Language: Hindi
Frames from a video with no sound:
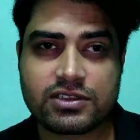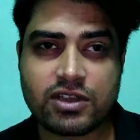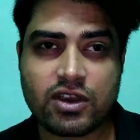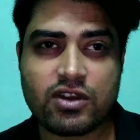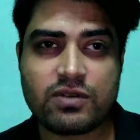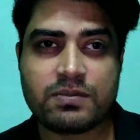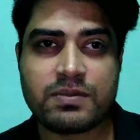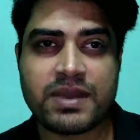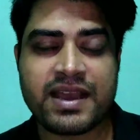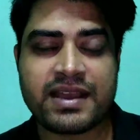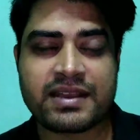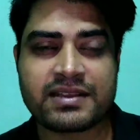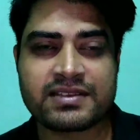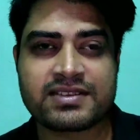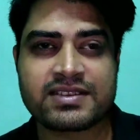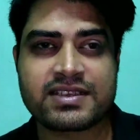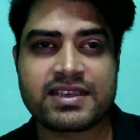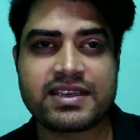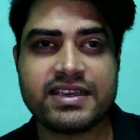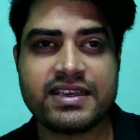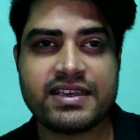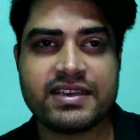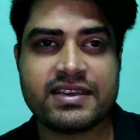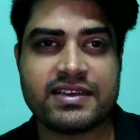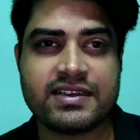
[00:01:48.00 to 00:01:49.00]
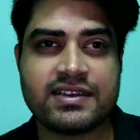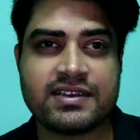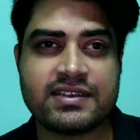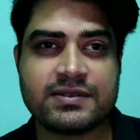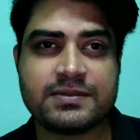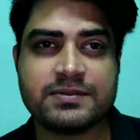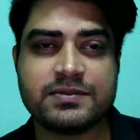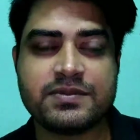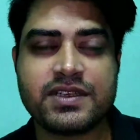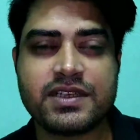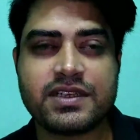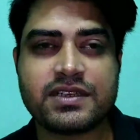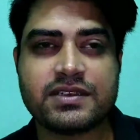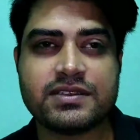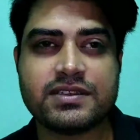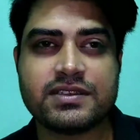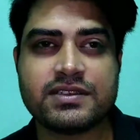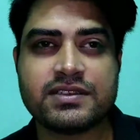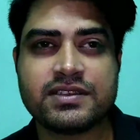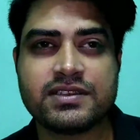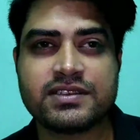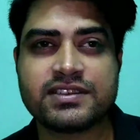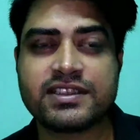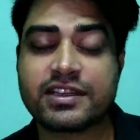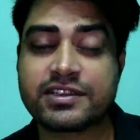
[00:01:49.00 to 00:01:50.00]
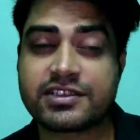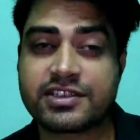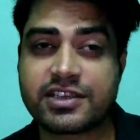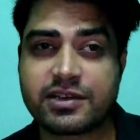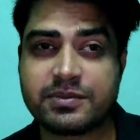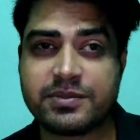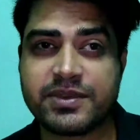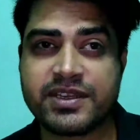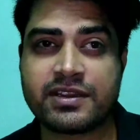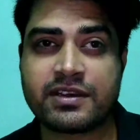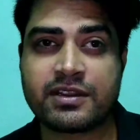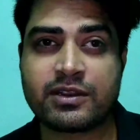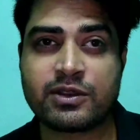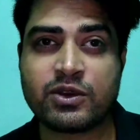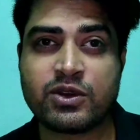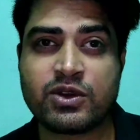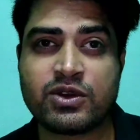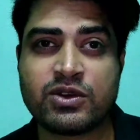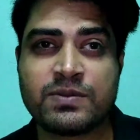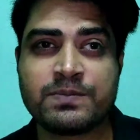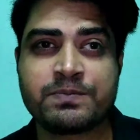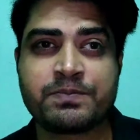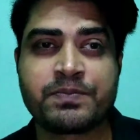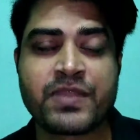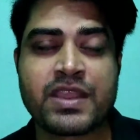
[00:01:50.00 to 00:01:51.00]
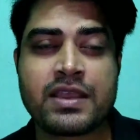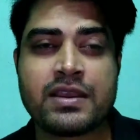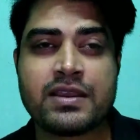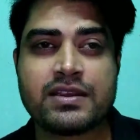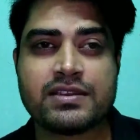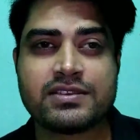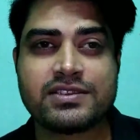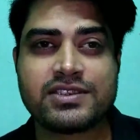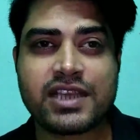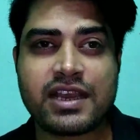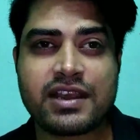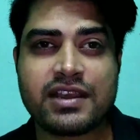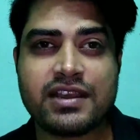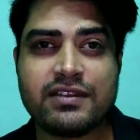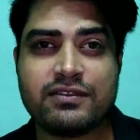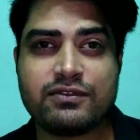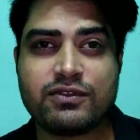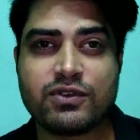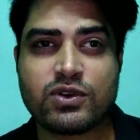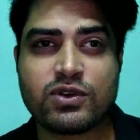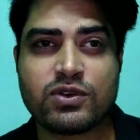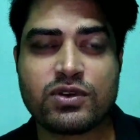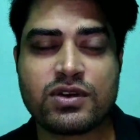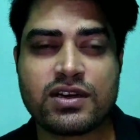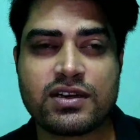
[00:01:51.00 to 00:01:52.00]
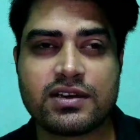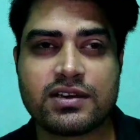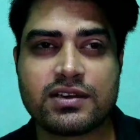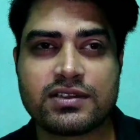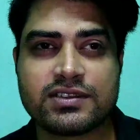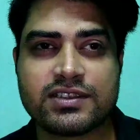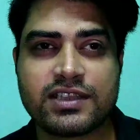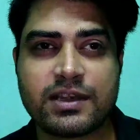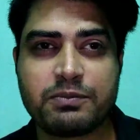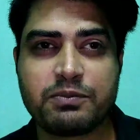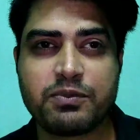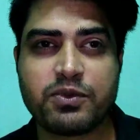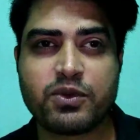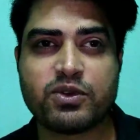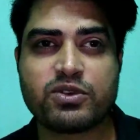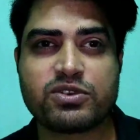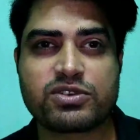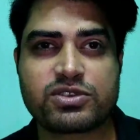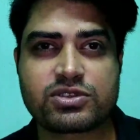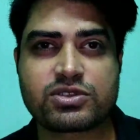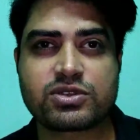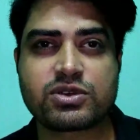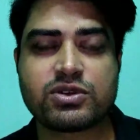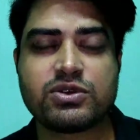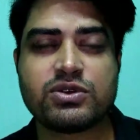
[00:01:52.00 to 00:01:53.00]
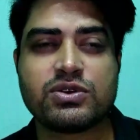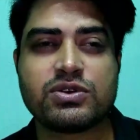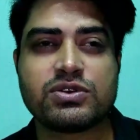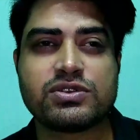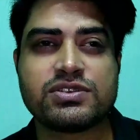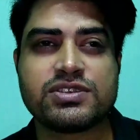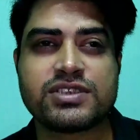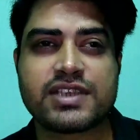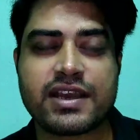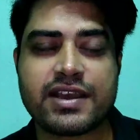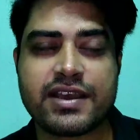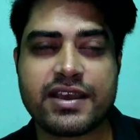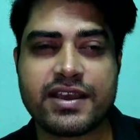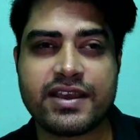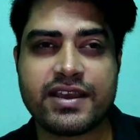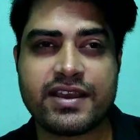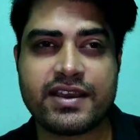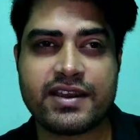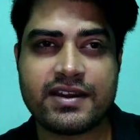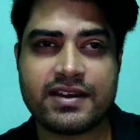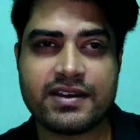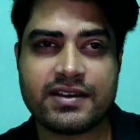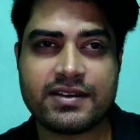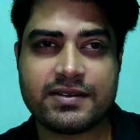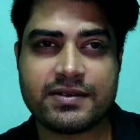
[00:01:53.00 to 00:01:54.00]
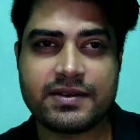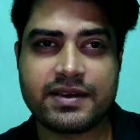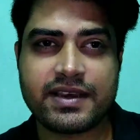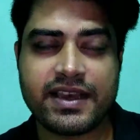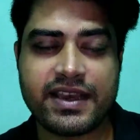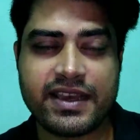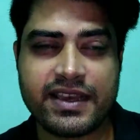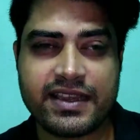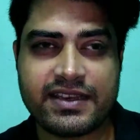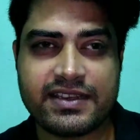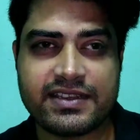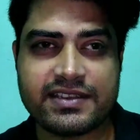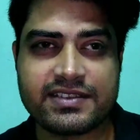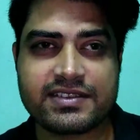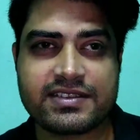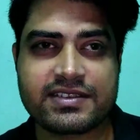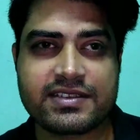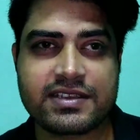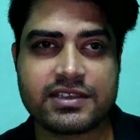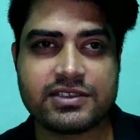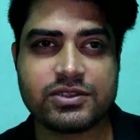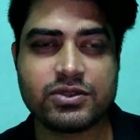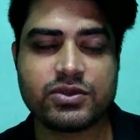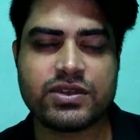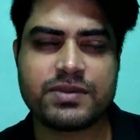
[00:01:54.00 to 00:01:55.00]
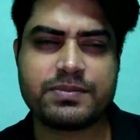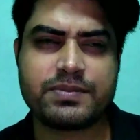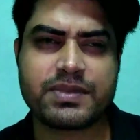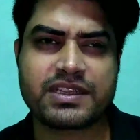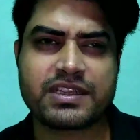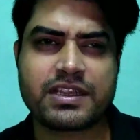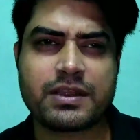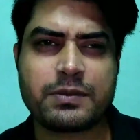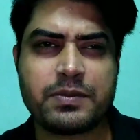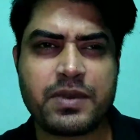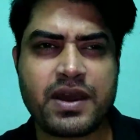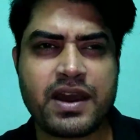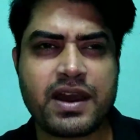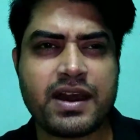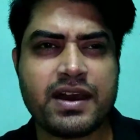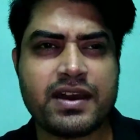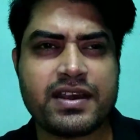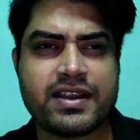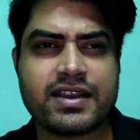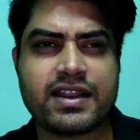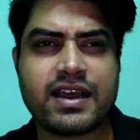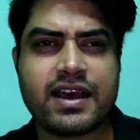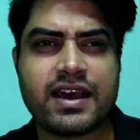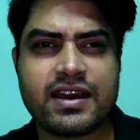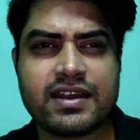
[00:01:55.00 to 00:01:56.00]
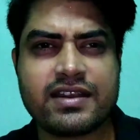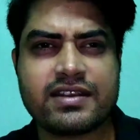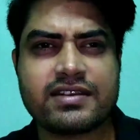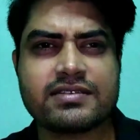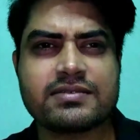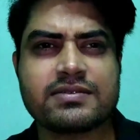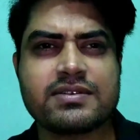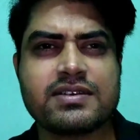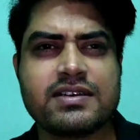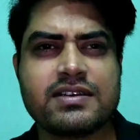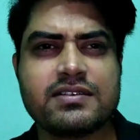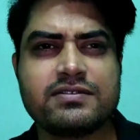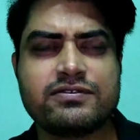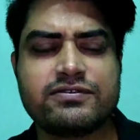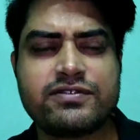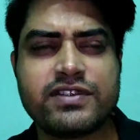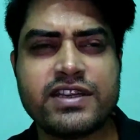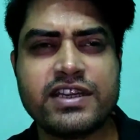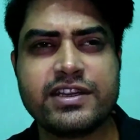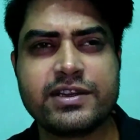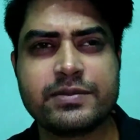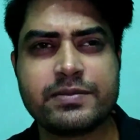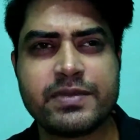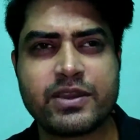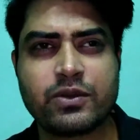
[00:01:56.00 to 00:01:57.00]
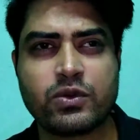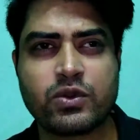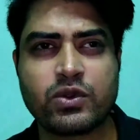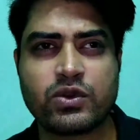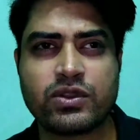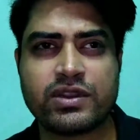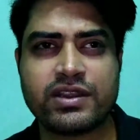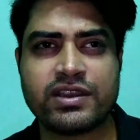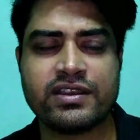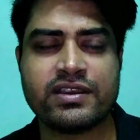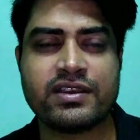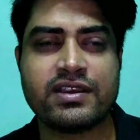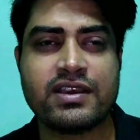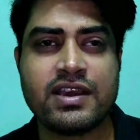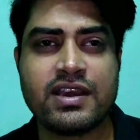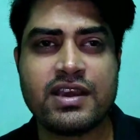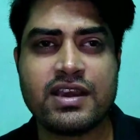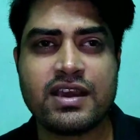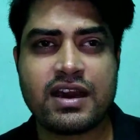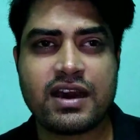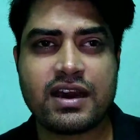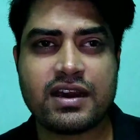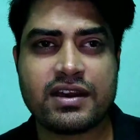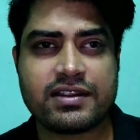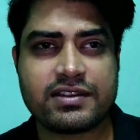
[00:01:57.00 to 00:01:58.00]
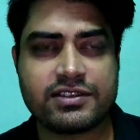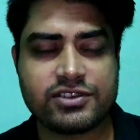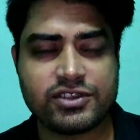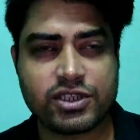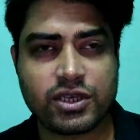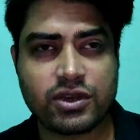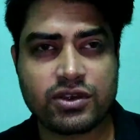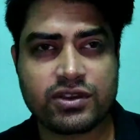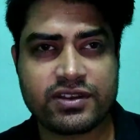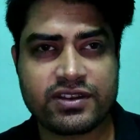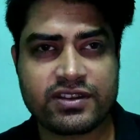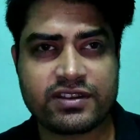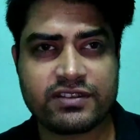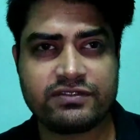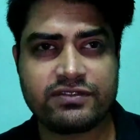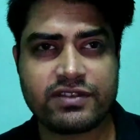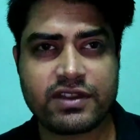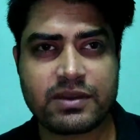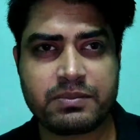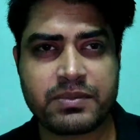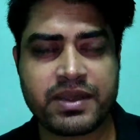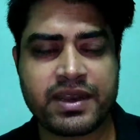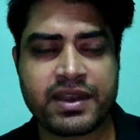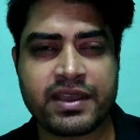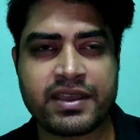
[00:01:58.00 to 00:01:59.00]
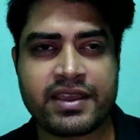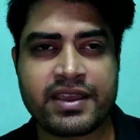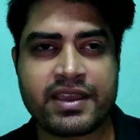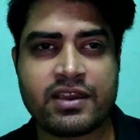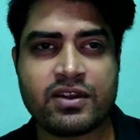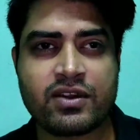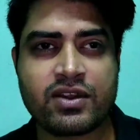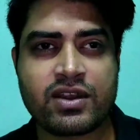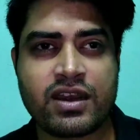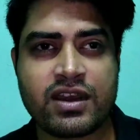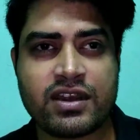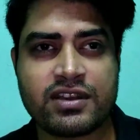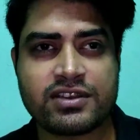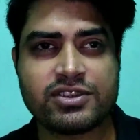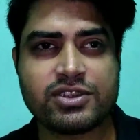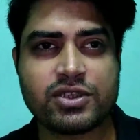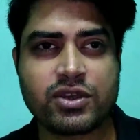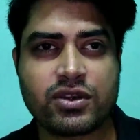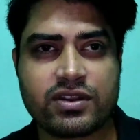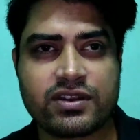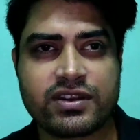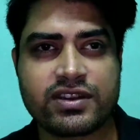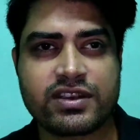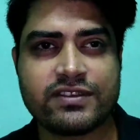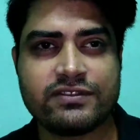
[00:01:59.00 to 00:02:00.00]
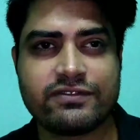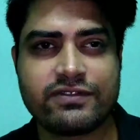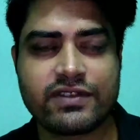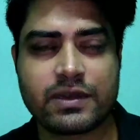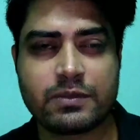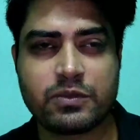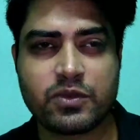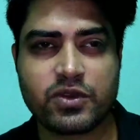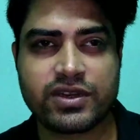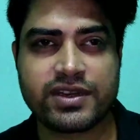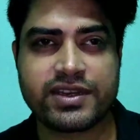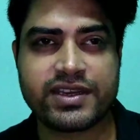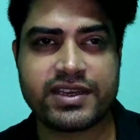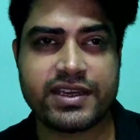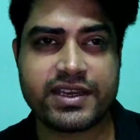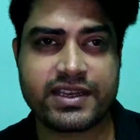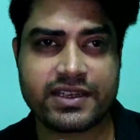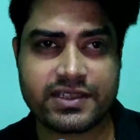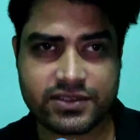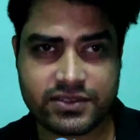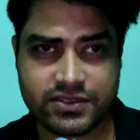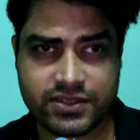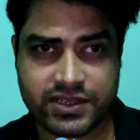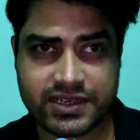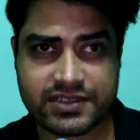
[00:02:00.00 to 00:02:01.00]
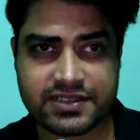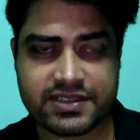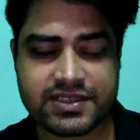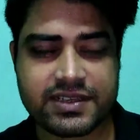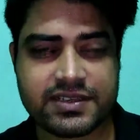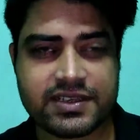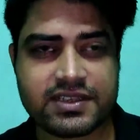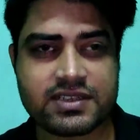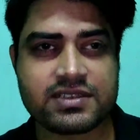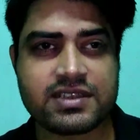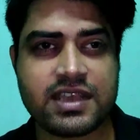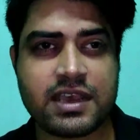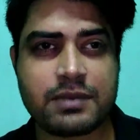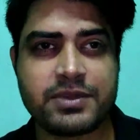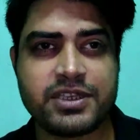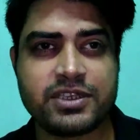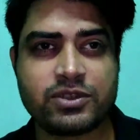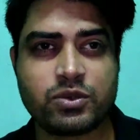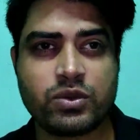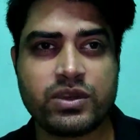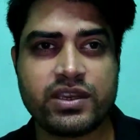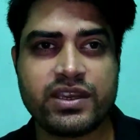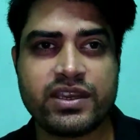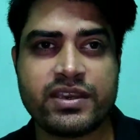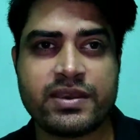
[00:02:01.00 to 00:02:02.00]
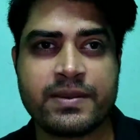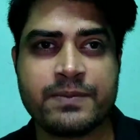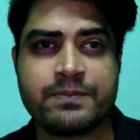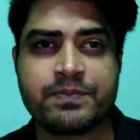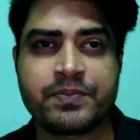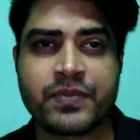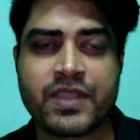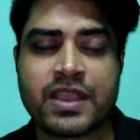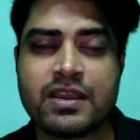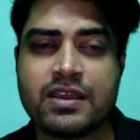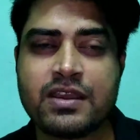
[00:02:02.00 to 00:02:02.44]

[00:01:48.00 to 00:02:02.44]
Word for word: टॉम हैंक्स की द टर्मिनल हो चाहे वो द पोस्ट हो चाहे एलियन से जुड़ी मतलब हर हर फील्ड में उन्होंने हर जॉनर की फिल्म बनाई है और हर जॉनर की फिल्म उनकी एक ट्रेंड सेटर साबित हुई है